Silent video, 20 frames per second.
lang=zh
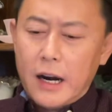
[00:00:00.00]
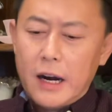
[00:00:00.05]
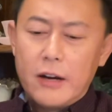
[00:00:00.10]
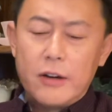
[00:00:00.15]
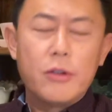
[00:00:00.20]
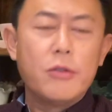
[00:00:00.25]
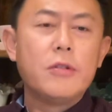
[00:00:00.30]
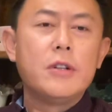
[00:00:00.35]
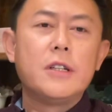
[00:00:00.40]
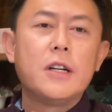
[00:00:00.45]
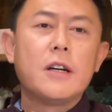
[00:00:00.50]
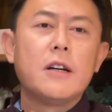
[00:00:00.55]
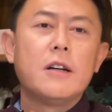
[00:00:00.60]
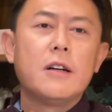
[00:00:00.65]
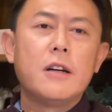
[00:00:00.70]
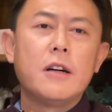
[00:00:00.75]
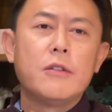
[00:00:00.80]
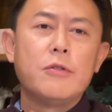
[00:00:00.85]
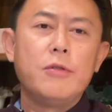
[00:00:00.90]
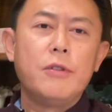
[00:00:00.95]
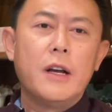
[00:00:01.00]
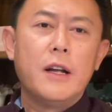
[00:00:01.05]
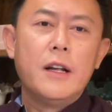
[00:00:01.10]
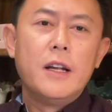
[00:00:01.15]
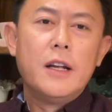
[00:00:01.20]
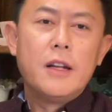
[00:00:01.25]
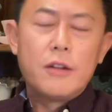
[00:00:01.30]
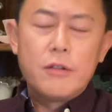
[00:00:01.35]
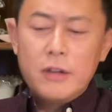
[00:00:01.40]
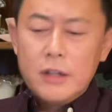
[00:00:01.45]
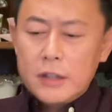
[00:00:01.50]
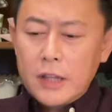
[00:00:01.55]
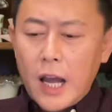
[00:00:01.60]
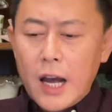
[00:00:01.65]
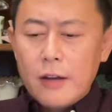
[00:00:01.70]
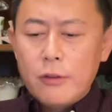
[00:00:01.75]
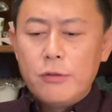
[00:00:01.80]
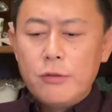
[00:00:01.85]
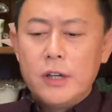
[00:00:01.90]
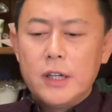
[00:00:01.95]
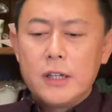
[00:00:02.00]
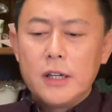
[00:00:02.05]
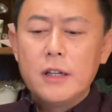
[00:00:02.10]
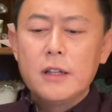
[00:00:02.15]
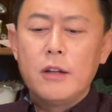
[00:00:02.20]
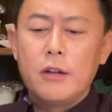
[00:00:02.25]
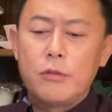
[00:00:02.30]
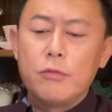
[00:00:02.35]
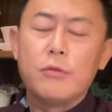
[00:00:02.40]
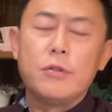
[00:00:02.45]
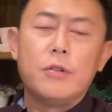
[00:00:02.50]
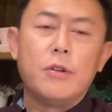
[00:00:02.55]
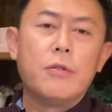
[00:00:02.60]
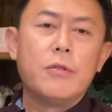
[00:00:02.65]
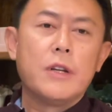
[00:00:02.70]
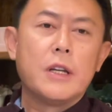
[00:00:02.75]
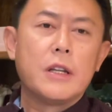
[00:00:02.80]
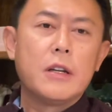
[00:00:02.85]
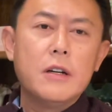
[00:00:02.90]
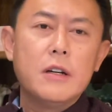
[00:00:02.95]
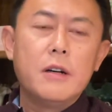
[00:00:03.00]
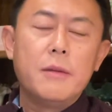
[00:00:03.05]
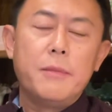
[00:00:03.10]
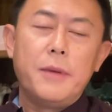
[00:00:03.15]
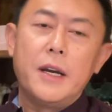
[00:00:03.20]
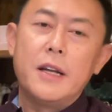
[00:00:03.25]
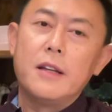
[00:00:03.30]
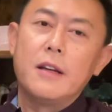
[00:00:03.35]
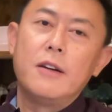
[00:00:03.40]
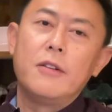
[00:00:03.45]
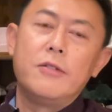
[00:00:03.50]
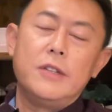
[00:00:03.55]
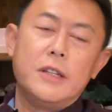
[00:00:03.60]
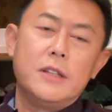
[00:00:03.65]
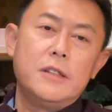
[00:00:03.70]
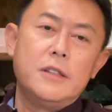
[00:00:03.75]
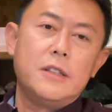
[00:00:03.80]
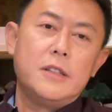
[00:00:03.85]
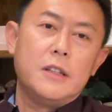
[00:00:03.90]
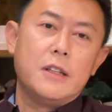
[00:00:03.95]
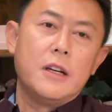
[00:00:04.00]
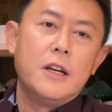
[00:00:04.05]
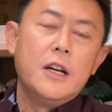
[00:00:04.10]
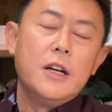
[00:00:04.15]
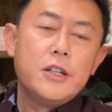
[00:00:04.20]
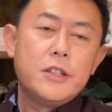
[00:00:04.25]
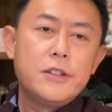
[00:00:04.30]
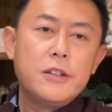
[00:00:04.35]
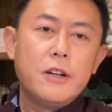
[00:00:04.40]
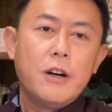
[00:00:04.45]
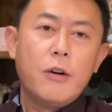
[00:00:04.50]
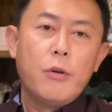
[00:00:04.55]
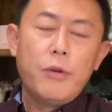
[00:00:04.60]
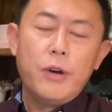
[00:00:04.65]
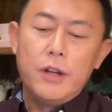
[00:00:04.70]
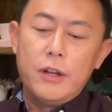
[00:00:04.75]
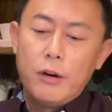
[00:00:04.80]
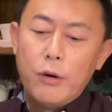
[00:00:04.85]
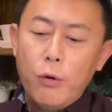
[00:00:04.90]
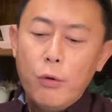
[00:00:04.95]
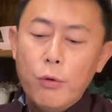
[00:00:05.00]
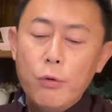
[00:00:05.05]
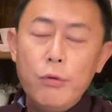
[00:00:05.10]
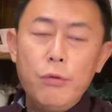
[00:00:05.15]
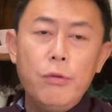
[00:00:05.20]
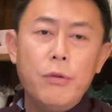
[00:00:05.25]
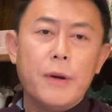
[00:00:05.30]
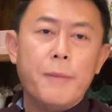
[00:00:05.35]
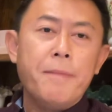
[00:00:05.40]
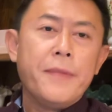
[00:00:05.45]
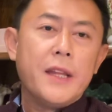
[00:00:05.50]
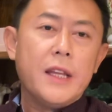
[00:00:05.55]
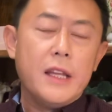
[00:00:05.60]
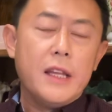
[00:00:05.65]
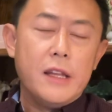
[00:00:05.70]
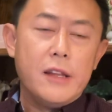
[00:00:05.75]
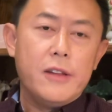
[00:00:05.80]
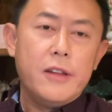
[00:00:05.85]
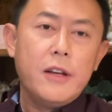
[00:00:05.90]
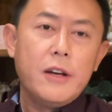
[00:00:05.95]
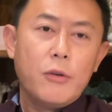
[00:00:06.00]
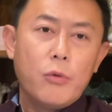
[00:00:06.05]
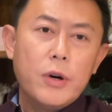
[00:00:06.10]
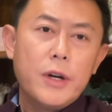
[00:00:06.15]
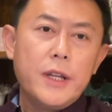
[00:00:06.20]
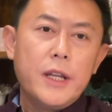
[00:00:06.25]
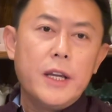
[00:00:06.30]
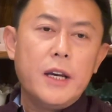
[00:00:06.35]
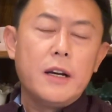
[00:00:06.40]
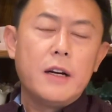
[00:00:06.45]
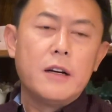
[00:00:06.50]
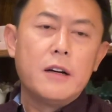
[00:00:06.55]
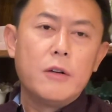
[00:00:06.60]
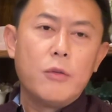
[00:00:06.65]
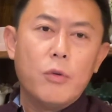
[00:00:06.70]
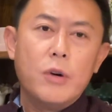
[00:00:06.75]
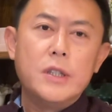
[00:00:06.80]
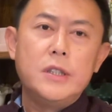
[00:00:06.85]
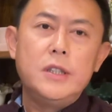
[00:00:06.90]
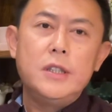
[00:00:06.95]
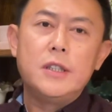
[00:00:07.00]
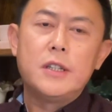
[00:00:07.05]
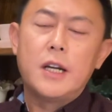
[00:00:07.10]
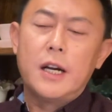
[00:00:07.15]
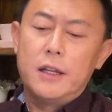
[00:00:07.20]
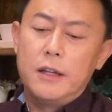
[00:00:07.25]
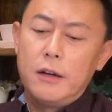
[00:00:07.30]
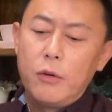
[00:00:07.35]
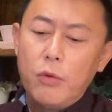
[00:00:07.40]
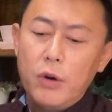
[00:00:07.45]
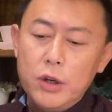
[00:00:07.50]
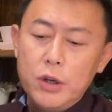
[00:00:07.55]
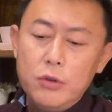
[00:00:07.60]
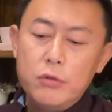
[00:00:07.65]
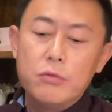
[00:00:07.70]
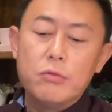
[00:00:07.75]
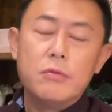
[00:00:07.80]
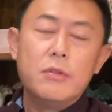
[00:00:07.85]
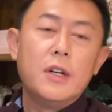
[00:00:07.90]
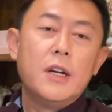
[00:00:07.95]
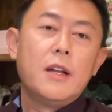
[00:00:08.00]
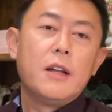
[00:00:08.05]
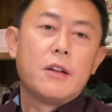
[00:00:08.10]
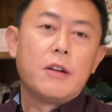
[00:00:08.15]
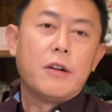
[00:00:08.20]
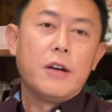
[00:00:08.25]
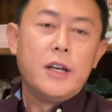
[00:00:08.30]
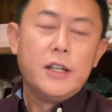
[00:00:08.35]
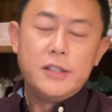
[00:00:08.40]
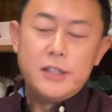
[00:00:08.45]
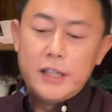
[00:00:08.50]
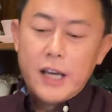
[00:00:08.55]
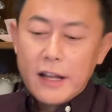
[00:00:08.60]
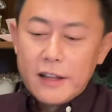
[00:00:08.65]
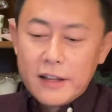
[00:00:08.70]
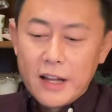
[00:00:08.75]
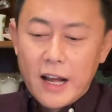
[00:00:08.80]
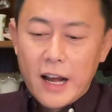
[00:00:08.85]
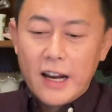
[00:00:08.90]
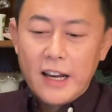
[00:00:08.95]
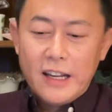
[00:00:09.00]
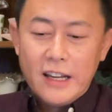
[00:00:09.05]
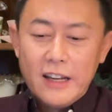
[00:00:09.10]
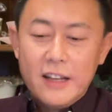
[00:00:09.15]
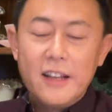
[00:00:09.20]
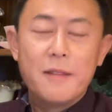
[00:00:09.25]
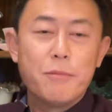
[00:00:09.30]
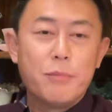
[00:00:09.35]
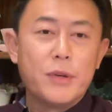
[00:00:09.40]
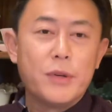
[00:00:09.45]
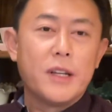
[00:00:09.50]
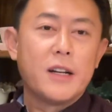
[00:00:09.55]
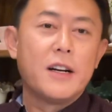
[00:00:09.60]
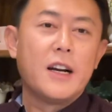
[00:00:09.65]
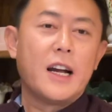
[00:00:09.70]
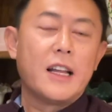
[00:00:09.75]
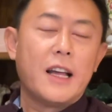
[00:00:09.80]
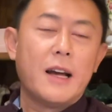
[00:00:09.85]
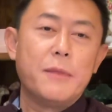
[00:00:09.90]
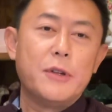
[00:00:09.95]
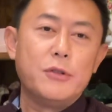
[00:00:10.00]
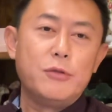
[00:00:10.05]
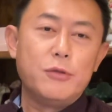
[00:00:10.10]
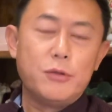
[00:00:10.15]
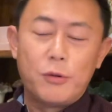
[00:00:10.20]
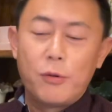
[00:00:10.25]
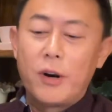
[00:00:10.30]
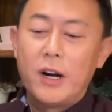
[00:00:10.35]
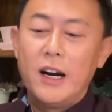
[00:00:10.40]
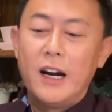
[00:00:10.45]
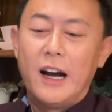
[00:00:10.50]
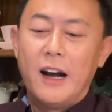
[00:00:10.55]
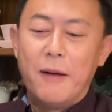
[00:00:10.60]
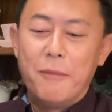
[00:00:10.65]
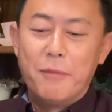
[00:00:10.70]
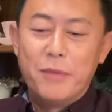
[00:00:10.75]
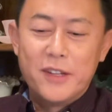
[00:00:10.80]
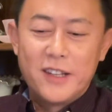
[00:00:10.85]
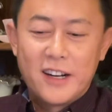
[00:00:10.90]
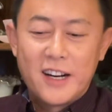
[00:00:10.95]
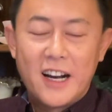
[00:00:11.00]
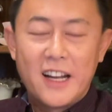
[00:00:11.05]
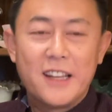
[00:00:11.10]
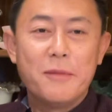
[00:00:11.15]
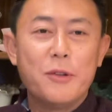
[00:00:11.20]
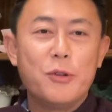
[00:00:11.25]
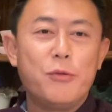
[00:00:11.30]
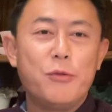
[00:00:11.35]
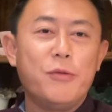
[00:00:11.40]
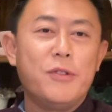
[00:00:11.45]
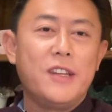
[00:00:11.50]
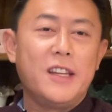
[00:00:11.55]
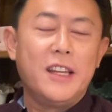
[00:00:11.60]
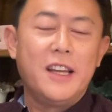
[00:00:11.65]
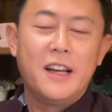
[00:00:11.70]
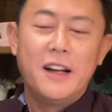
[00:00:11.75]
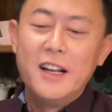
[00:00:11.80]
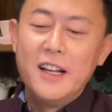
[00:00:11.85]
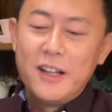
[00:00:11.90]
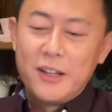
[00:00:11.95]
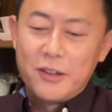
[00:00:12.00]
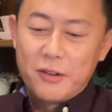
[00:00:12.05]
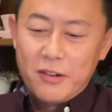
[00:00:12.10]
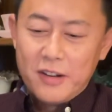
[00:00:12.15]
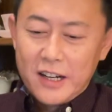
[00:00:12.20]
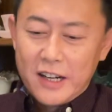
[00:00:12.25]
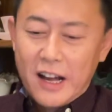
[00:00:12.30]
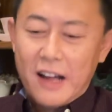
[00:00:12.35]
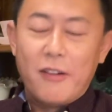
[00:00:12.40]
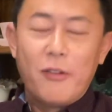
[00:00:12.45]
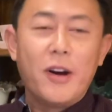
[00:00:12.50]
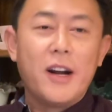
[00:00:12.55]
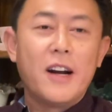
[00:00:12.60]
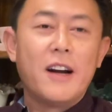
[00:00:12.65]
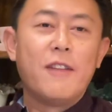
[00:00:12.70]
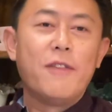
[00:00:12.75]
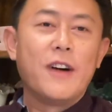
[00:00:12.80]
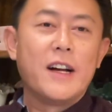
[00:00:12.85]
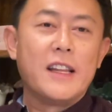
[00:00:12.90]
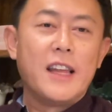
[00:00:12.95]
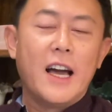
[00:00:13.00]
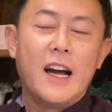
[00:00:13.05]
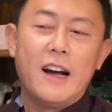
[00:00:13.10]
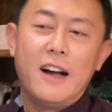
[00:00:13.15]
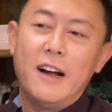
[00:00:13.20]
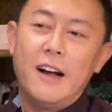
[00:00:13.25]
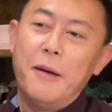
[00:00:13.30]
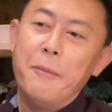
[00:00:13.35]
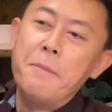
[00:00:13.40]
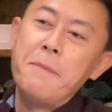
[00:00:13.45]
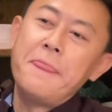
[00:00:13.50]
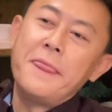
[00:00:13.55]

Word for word: 儿都是政治正确。所以大学生的诉求呢，特别能够引起社会的呼吁以及国内和国际上的关注。所以现在一定不能让他们聚堆儿啊，不能让他们聚集，所以赶快让放假啊！